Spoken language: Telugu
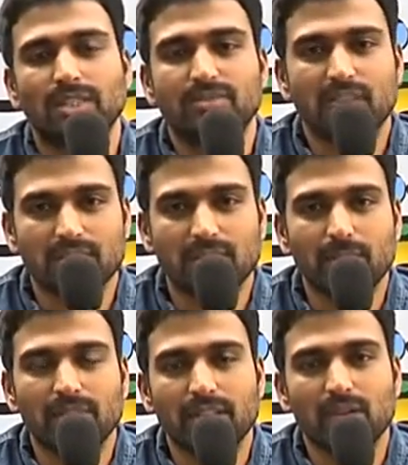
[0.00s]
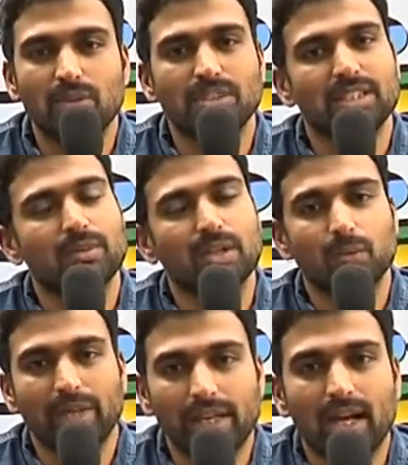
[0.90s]
ఇట్స్ ఫస్ట్ ఫిల్మ్ ఇన్ తెలుగు షీ
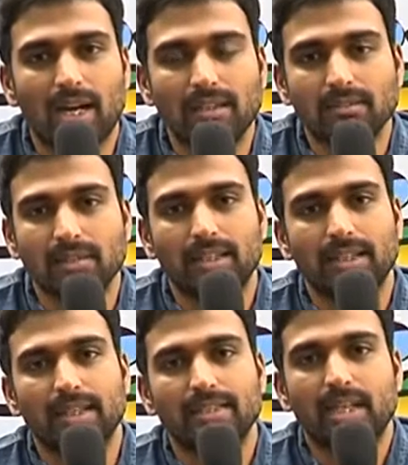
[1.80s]
వర్క్ వెరీ హార్డ్ అంటే